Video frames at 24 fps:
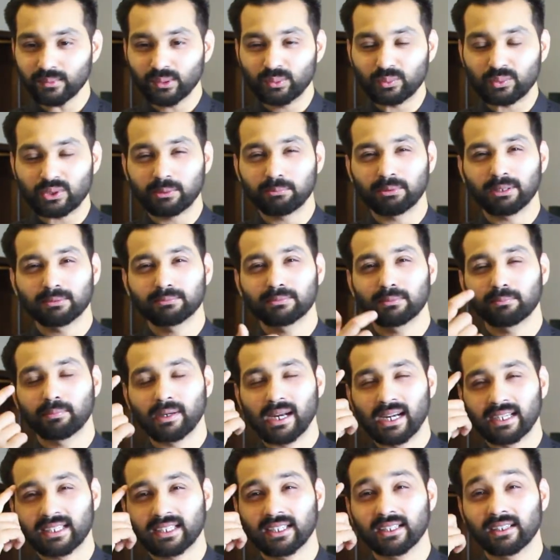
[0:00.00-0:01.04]
उसके बाद मैं
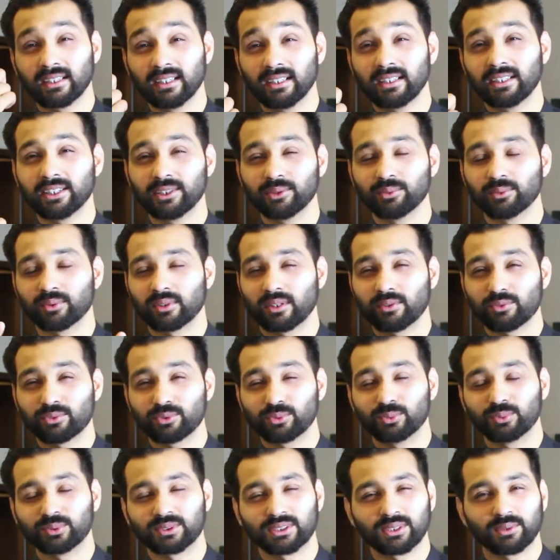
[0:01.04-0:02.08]
बैठ के गिल्टी हो रहा हूँ
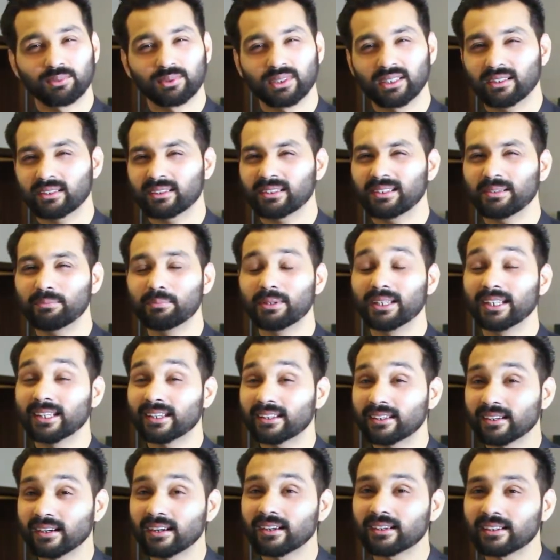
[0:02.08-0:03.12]
सोच रहा हूँ यार ये मैंने
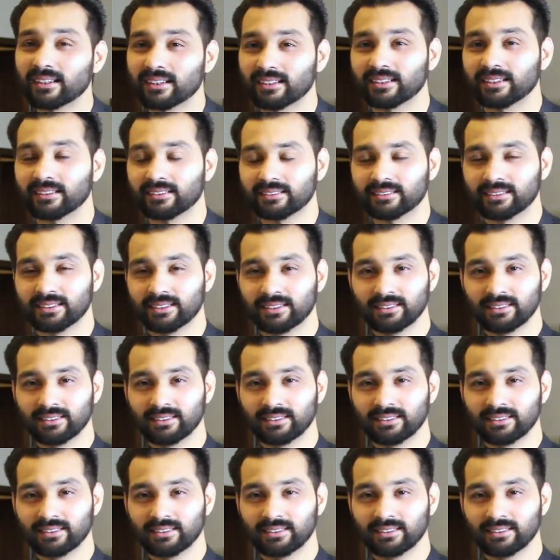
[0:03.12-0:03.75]
क्या कर दिया